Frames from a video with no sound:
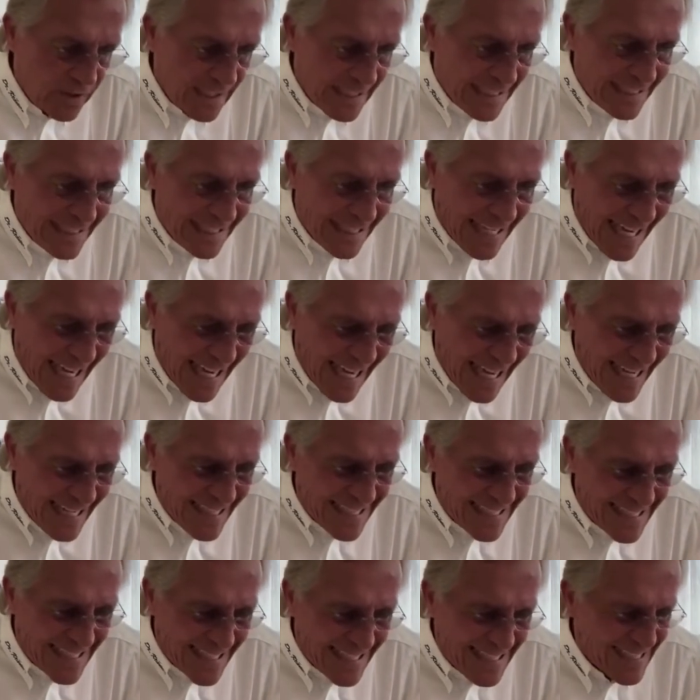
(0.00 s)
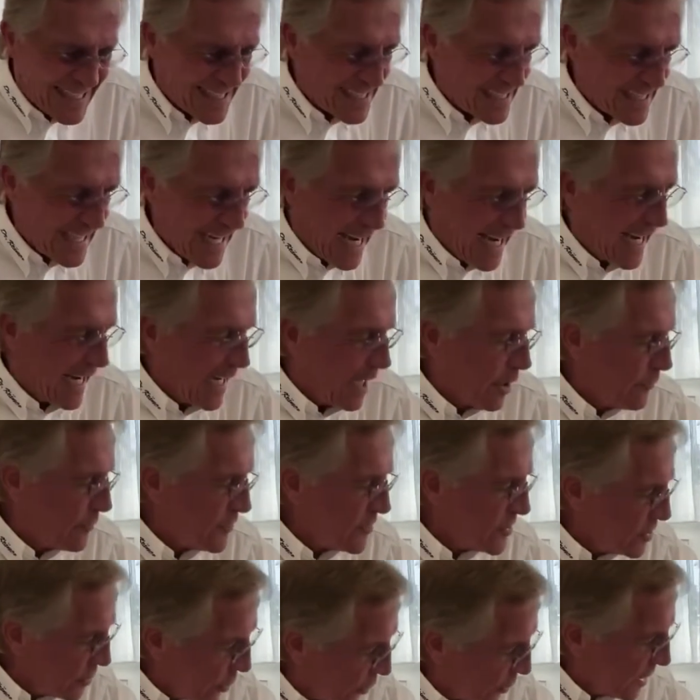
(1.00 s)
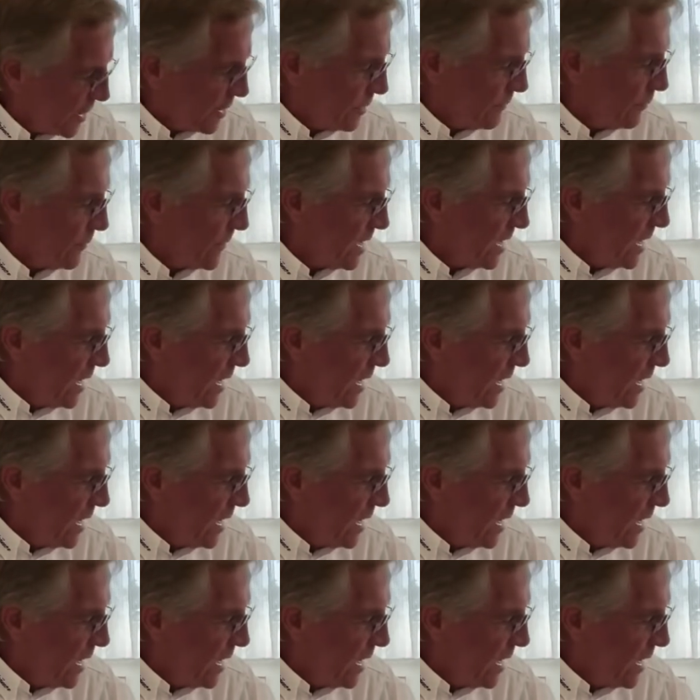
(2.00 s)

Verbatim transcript: wie jedes Jahr aufs Neue.